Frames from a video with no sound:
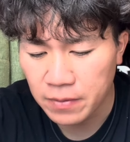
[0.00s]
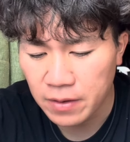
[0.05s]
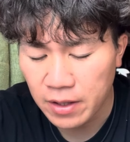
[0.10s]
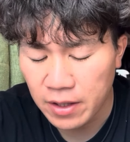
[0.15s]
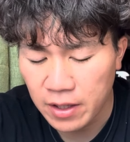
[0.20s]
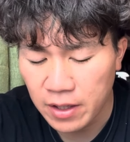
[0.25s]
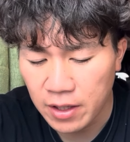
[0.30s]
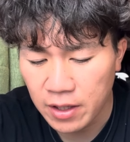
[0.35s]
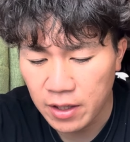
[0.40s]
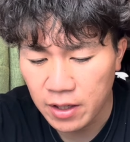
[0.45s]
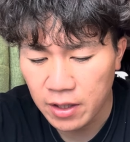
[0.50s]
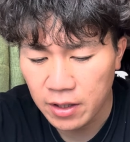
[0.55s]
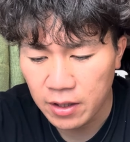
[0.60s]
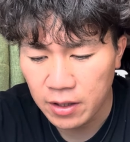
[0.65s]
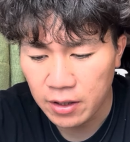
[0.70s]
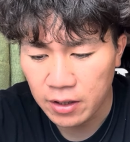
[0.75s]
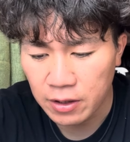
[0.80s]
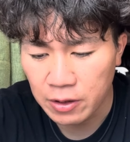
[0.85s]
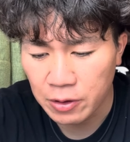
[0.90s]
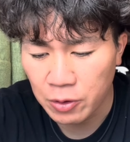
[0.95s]

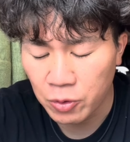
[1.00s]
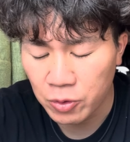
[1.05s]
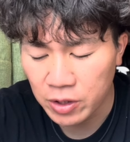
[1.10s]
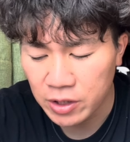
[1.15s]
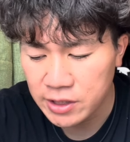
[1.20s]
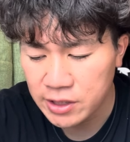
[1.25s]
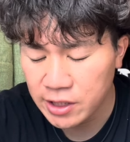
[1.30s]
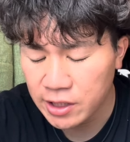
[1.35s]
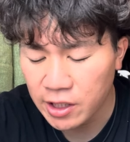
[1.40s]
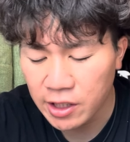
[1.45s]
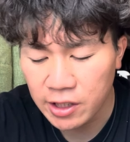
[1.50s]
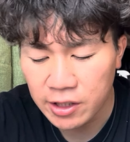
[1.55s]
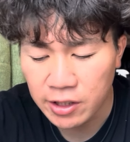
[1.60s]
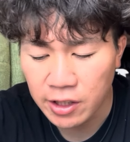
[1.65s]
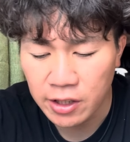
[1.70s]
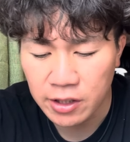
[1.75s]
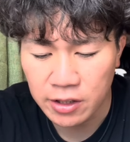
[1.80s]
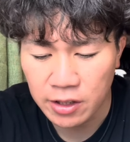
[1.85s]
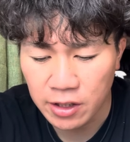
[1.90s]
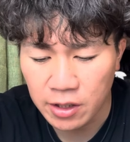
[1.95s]
えー、をね、してない
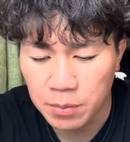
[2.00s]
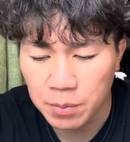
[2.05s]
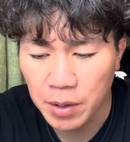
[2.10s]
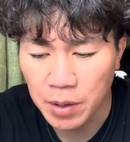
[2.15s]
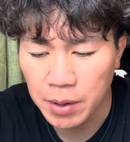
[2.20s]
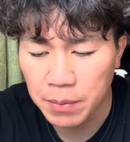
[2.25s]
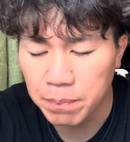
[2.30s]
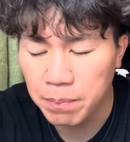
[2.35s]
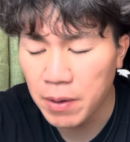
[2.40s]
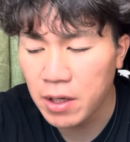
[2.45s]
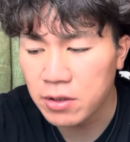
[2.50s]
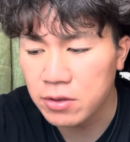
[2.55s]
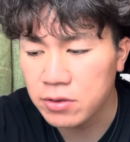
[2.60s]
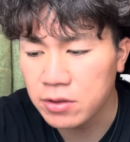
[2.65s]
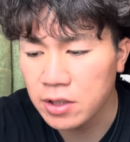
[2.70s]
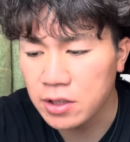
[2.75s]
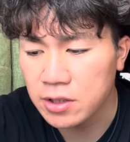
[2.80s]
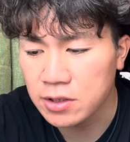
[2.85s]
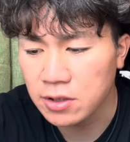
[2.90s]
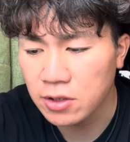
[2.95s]
県ってね、まあいっぱいあるん
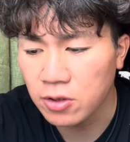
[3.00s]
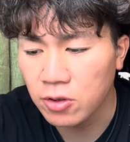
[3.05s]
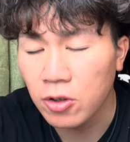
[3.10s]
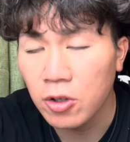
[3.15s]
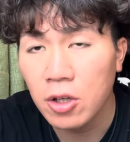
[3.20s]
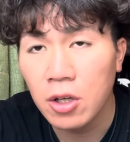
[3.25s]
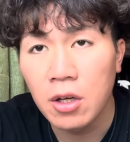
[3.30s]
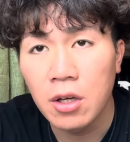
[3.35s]
ですけど、